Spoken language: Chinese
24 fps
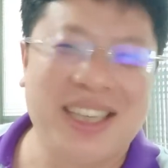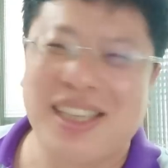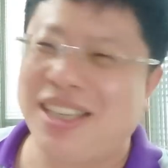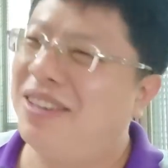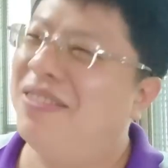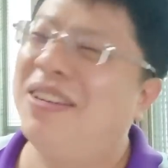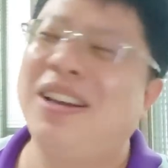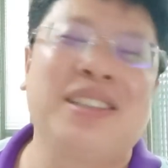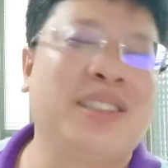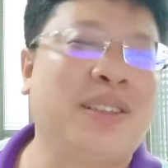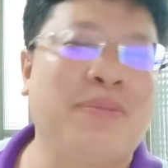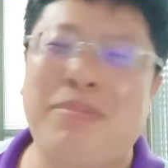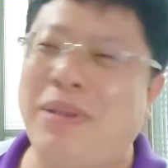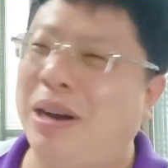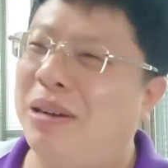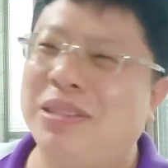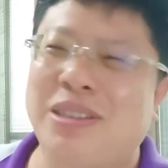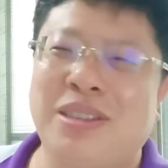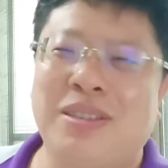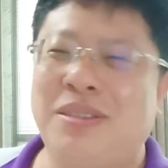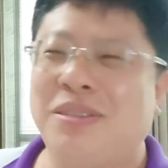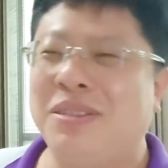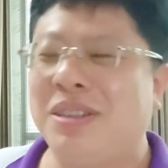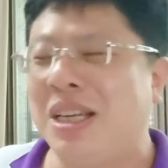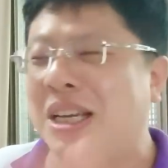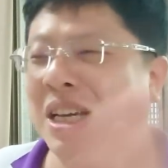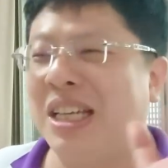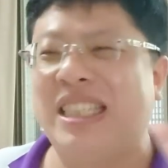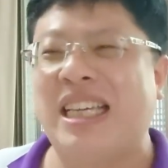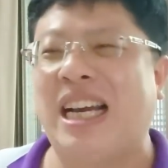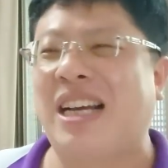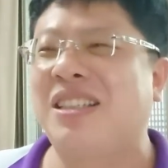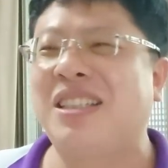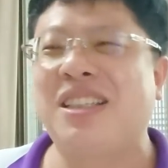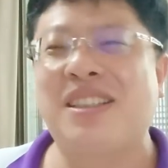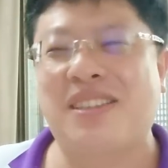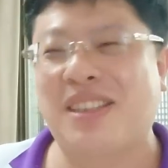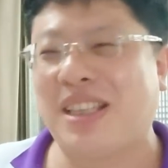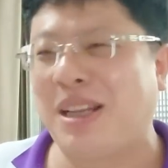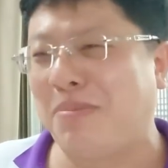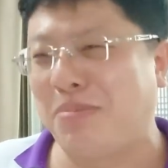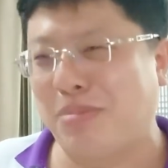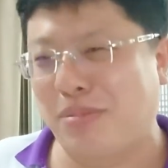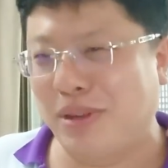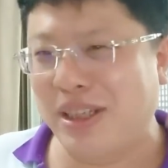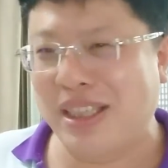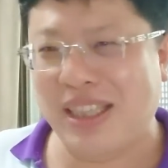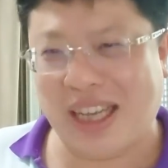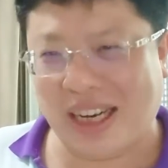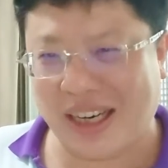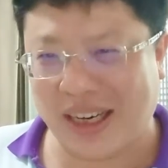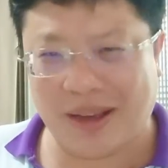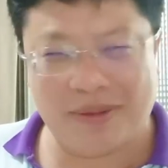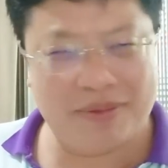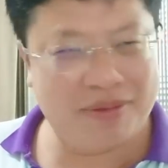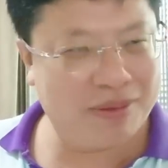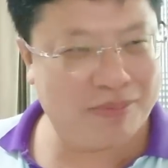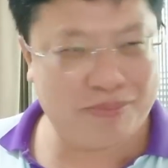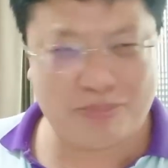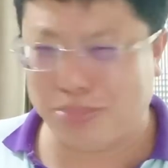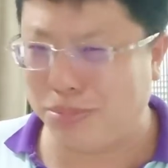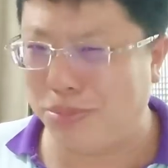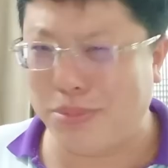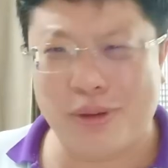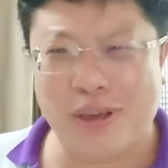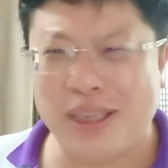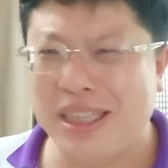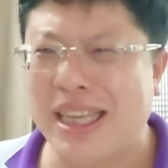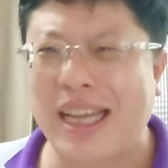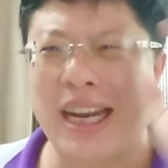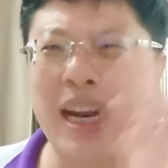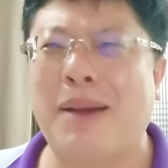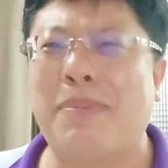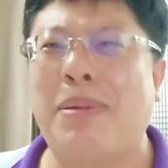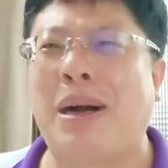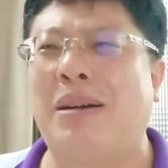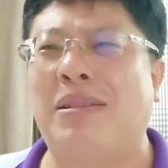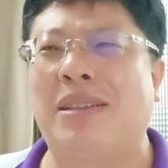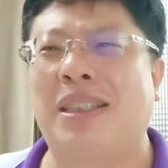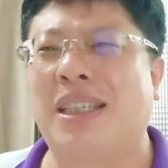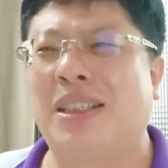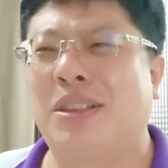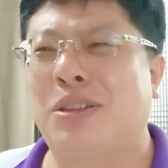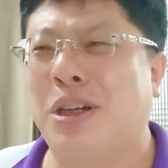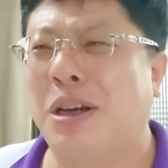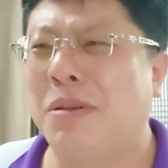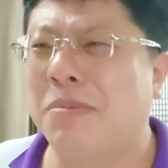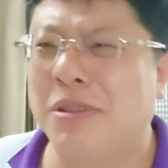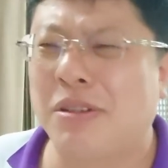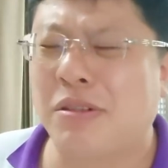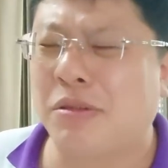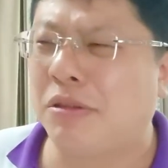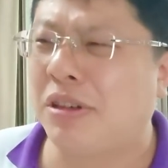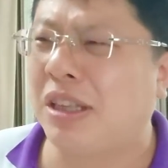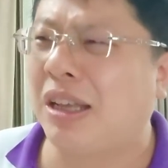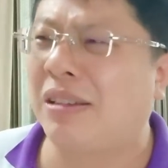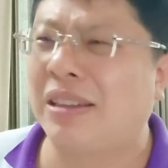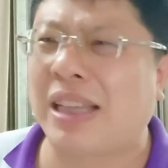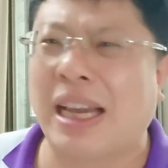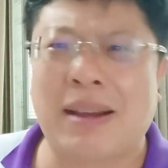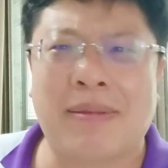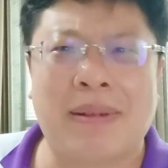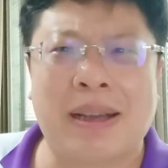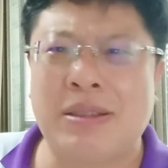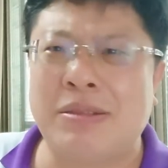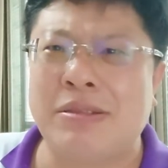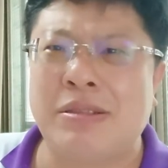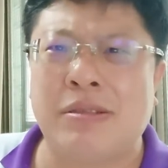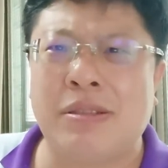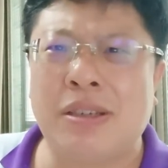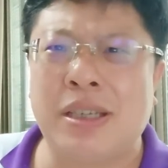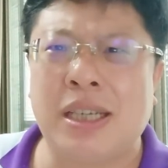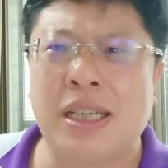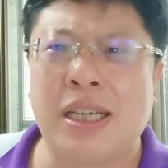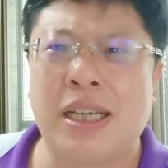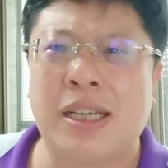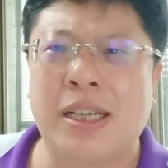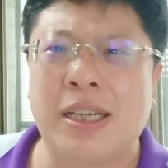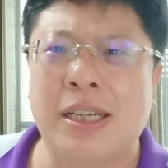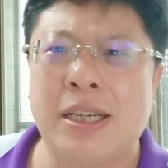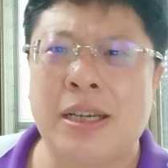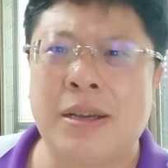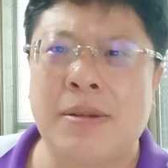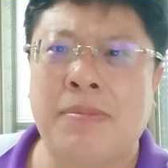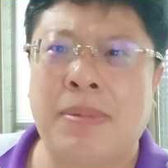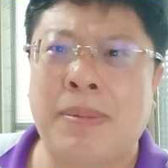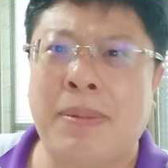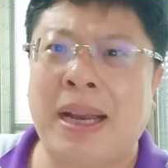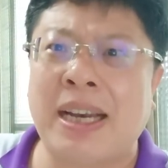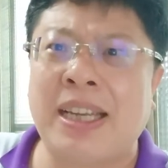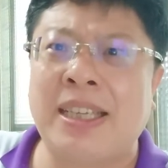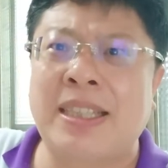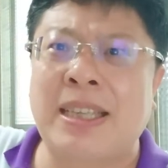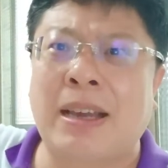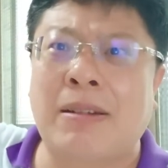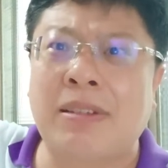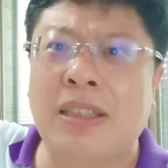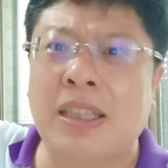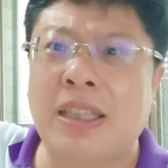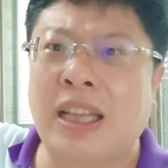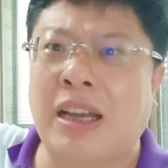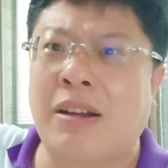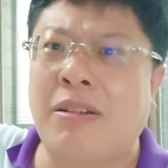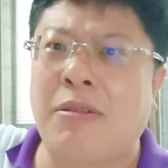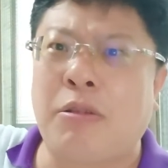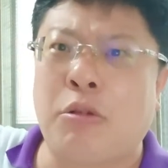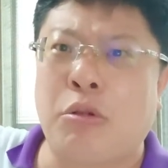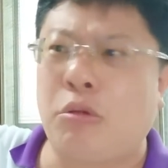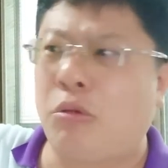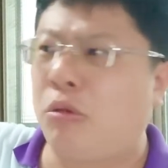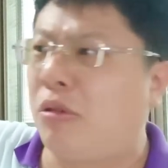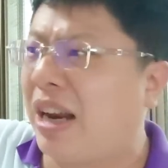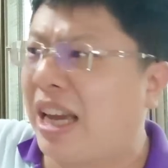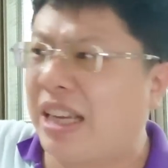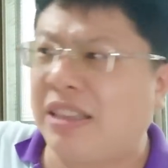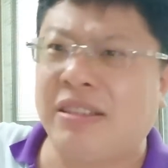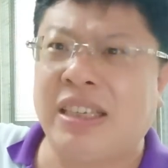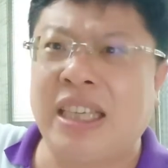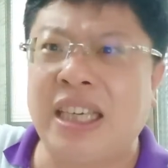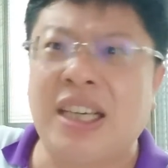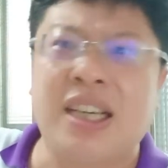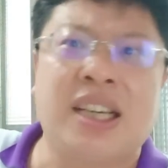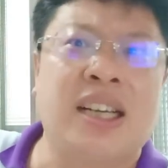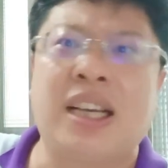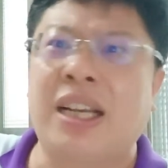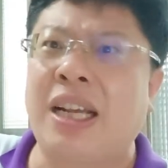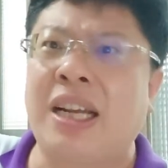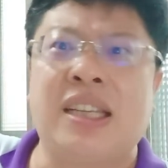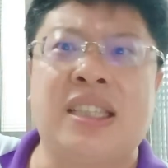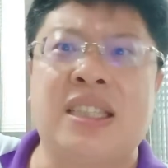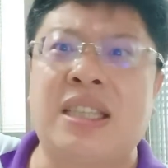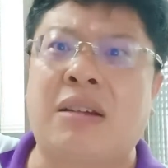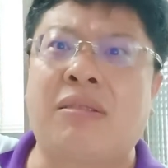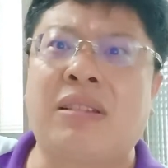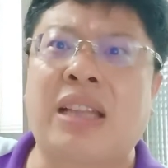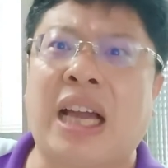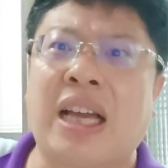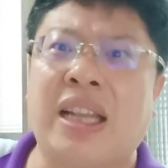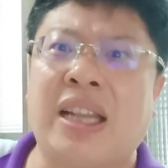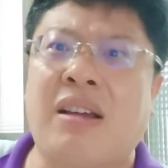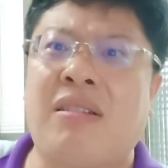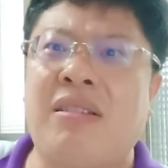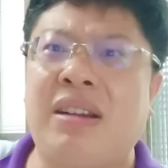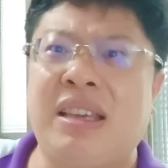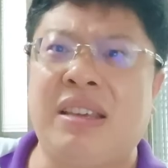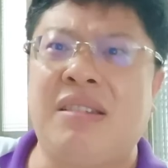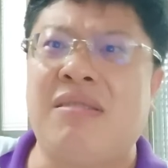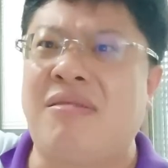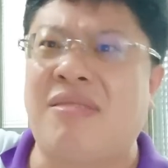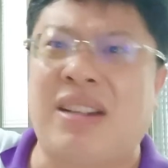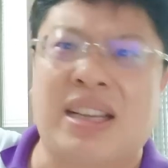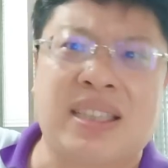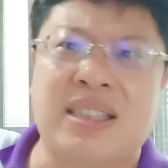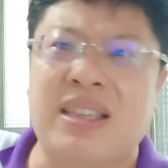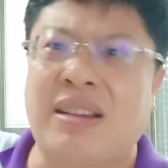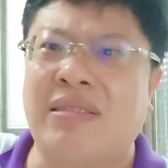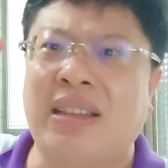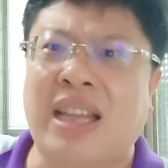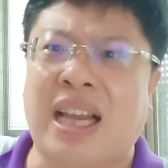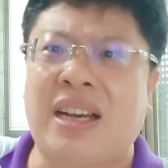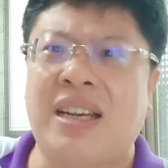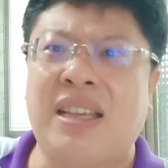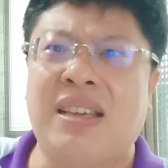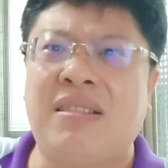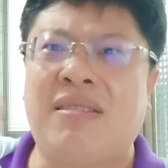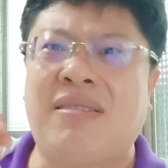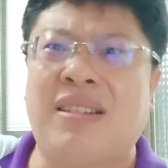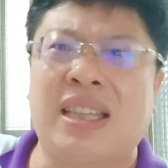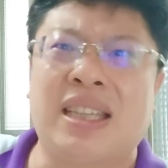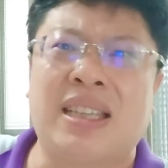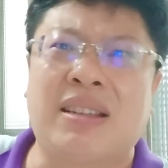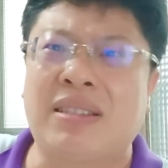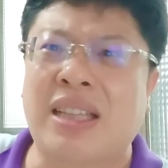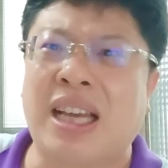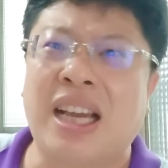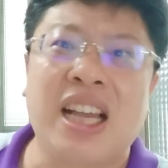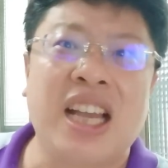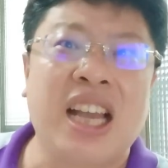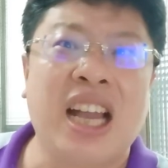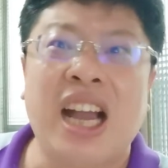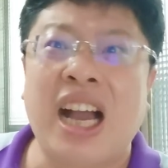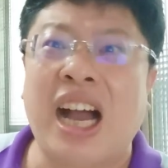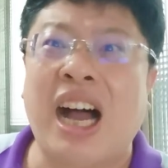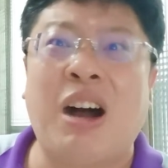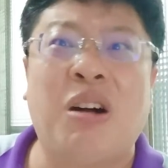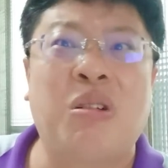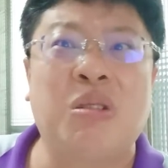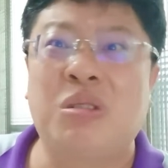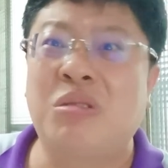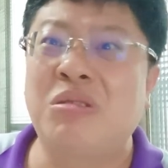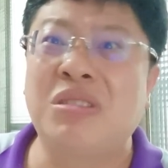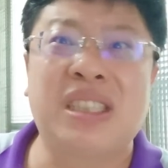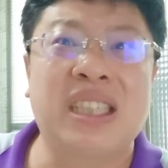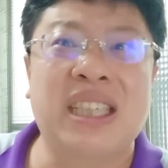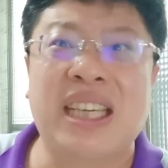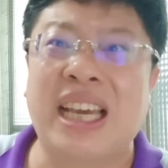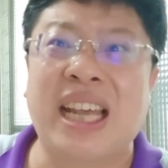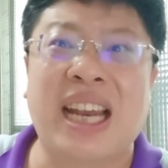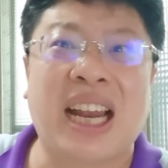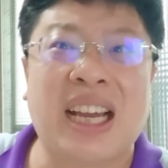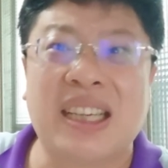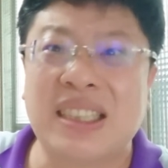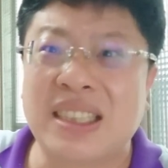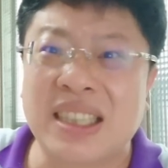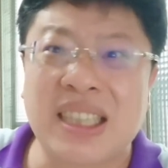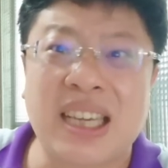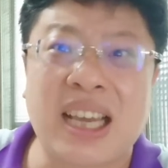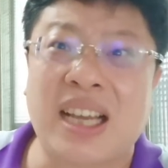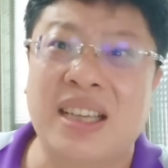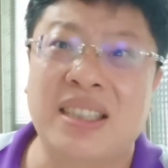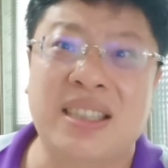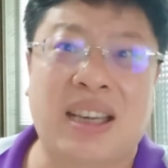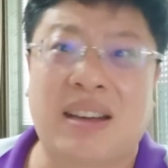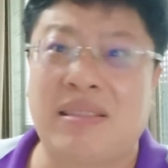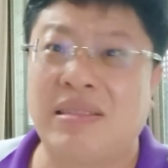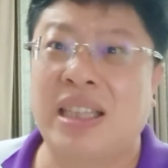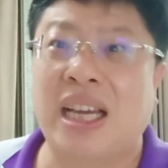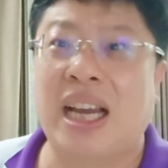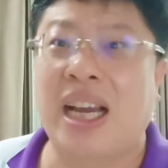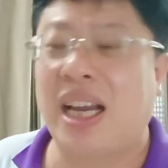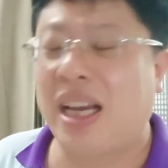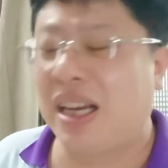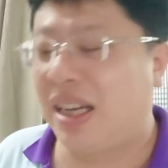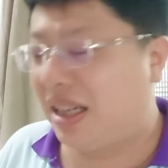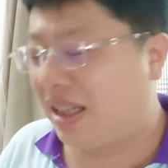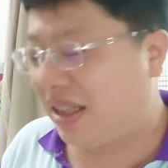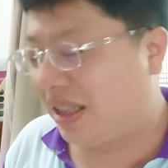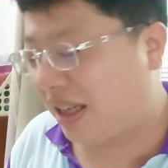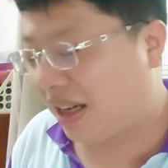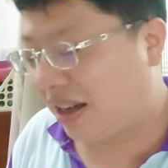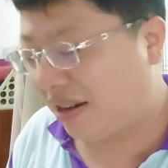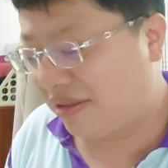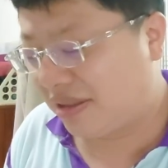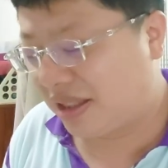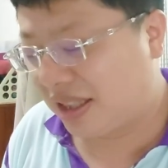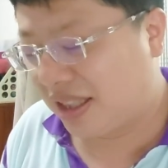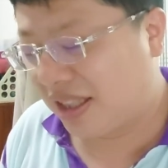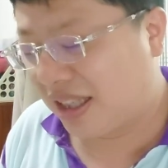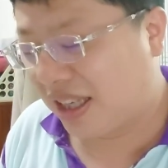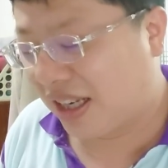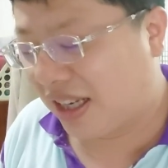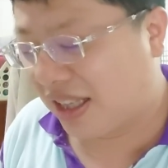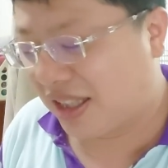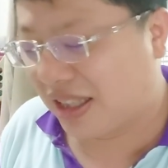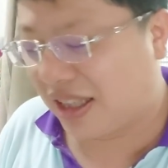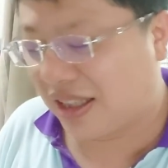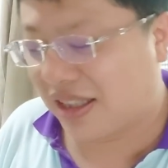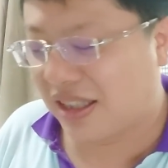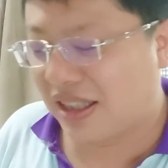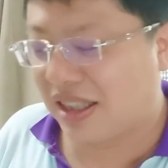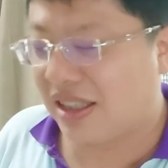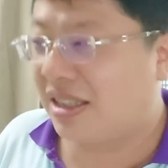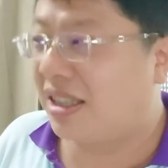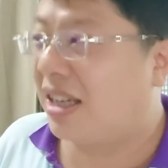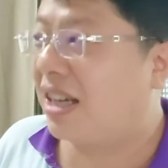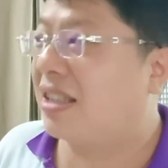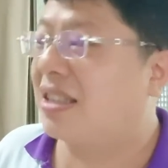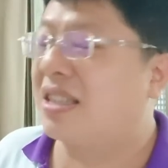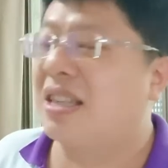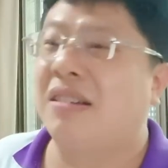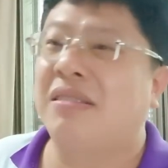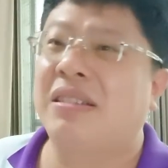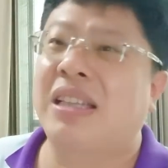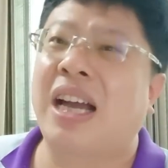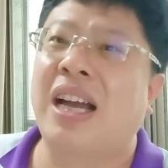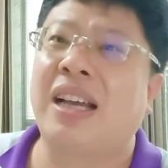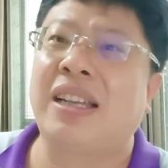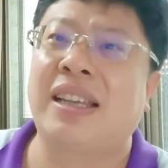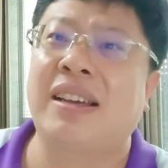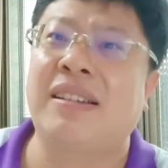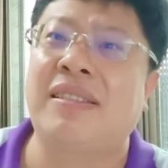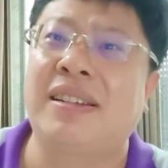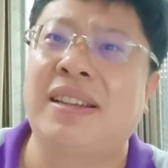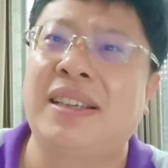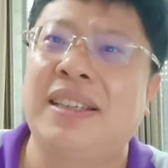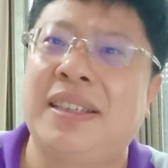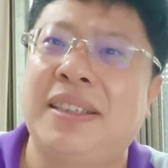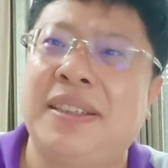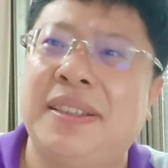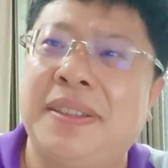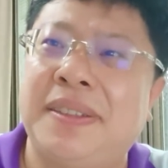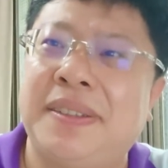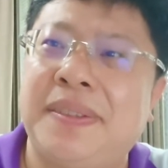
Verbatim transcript: 你放心，毛泽东、蒋介石他不会让他不会让他跑的，全部裹到台湾去啊，不把你糟，然后果然就一个个给你糟蹋掉，利用完糟蹋，利用完糟蹋，好东西给他这样糟蹋，好人家糟蹋，这样糟蹋掉了。